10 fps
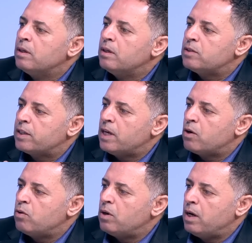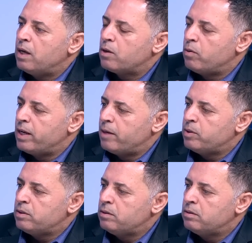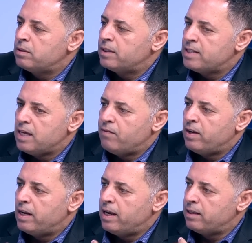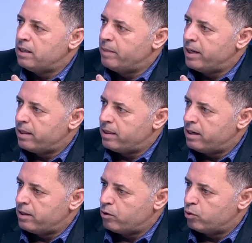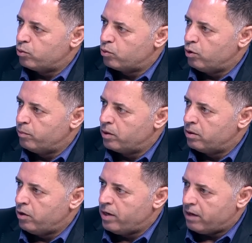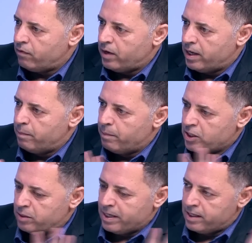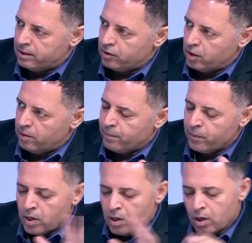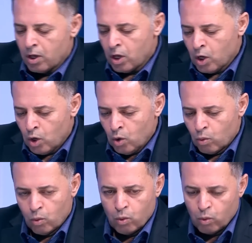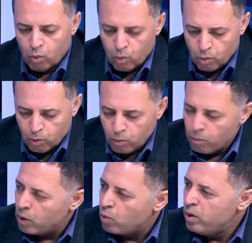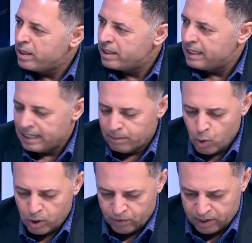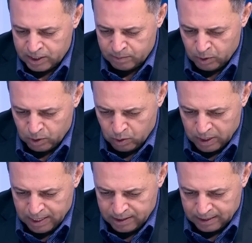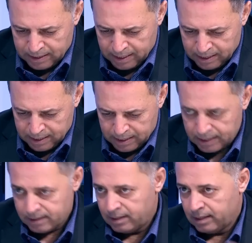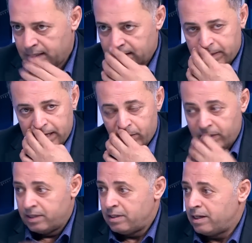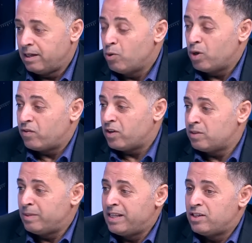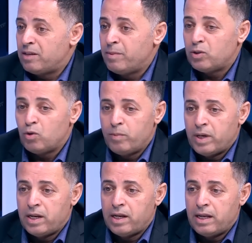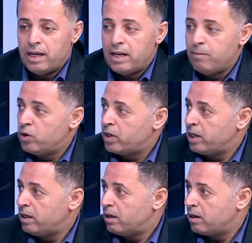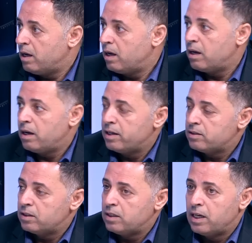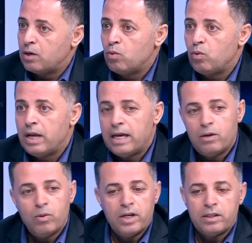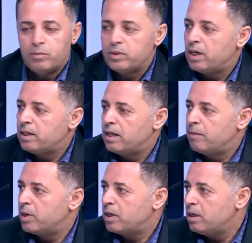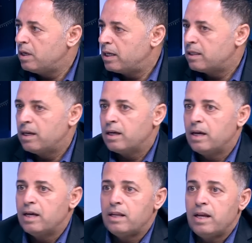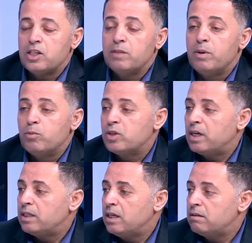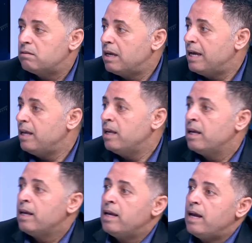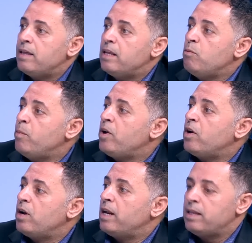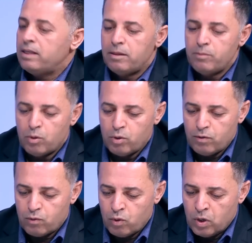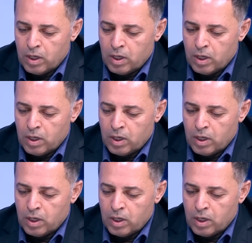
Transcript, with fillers: ستاكل الاخضر واليابس ستزحف على لئات الملك الثلاث الخطوط الحمر نحن نعرف ماشي بهذا الاتجاه ومقولة الموقف الرسمي وأنا هنا ليس تعليقا على صديقي معالي المهندس لكن الموقف الرسمي الذي سمعته بأننا لا نملك أي خيار آخر لا نستطيع أن نقول لا للولايات المتحدة الأمريكية نتلقى هذا الحجم من المساعدات هاي هذا المبرر الذي يتم توظيفه